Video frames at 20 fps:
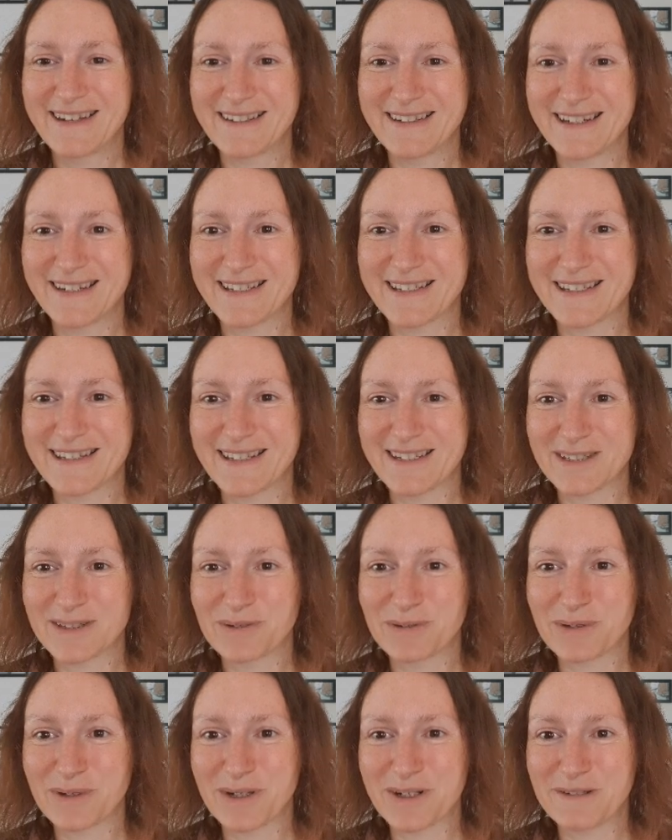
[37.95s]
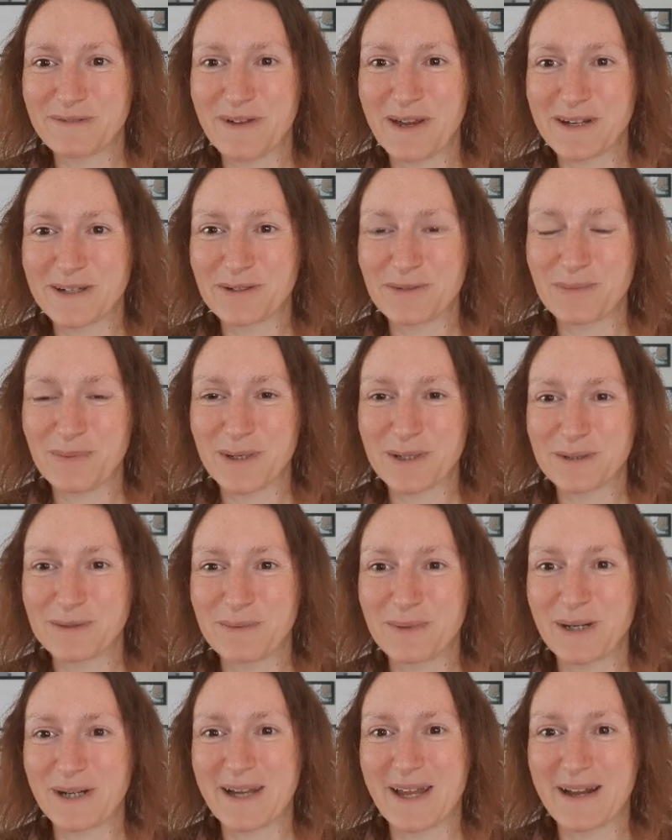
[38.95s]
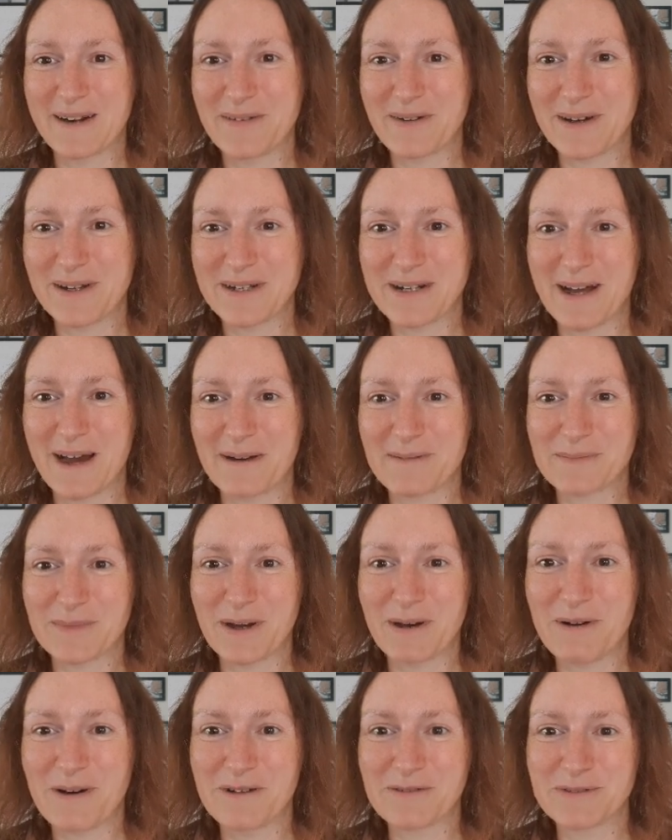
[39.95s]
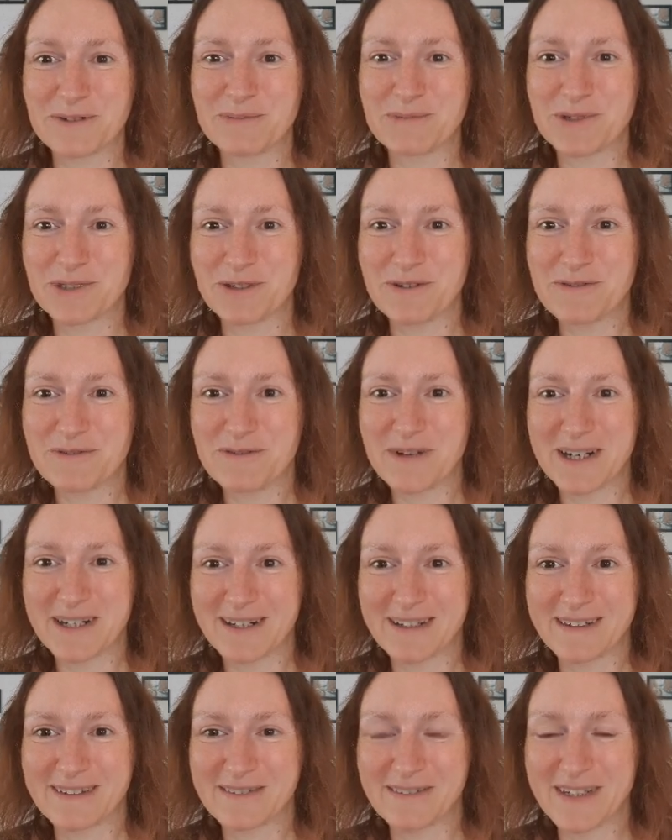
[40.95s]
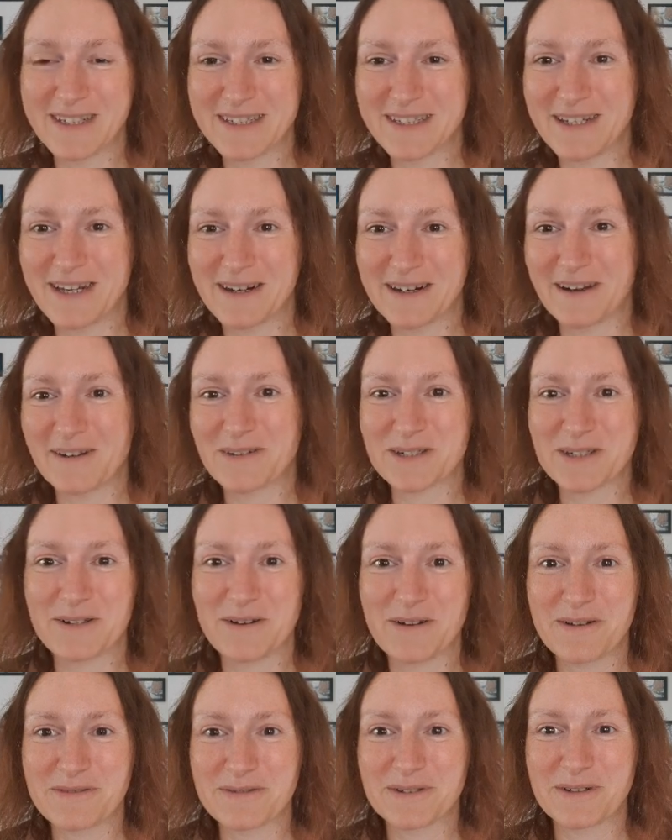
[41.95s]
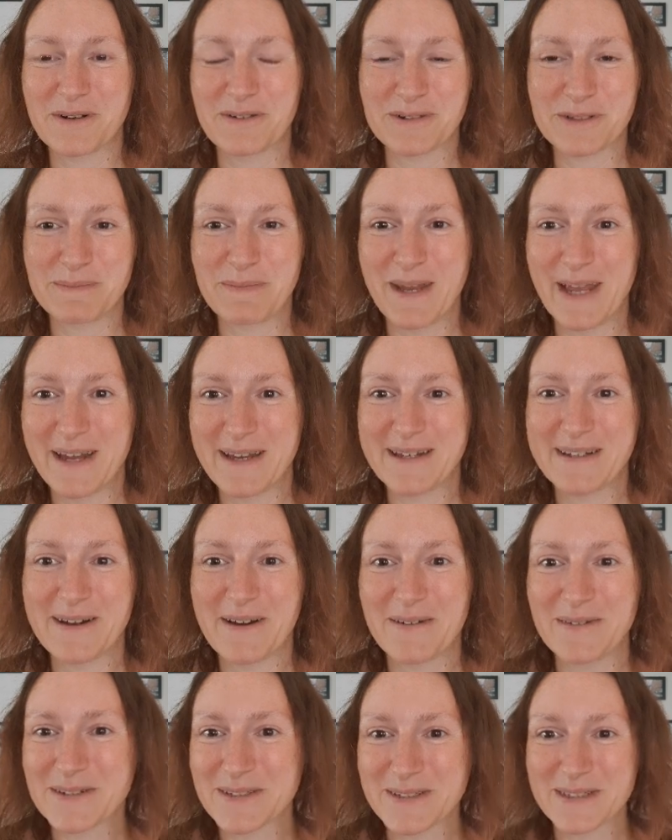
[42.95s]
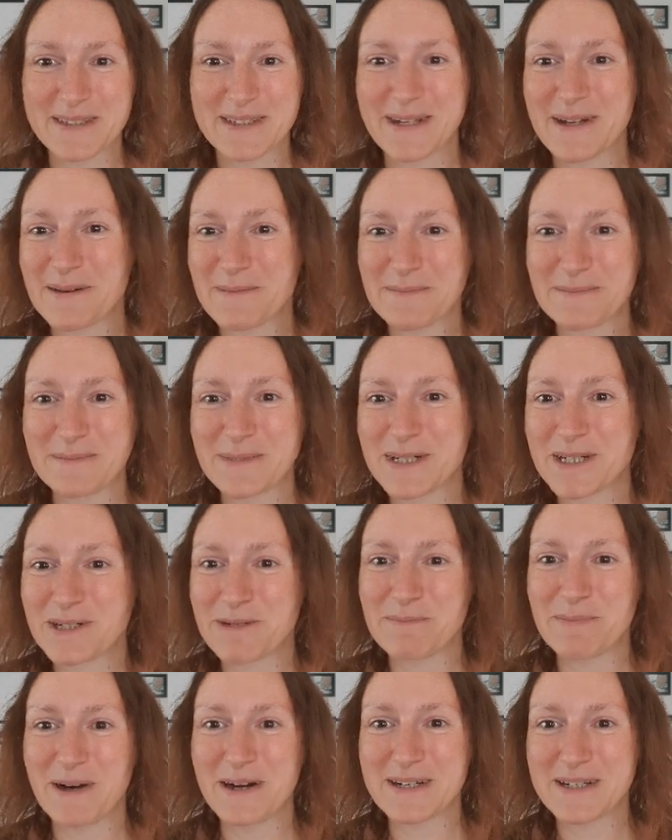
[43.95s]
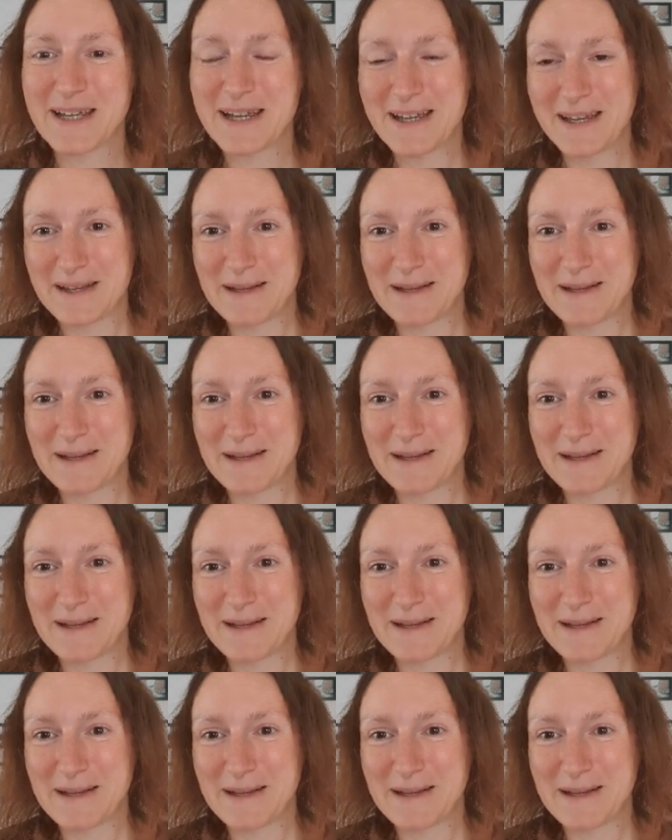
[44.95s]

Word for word: Nichtsdestotrotz wäre ich super, super gerne heute Abend auch auf dem Schiff, wenn, wenn sie dann ausläuft und aufs Meer hinaus ähm, schippert.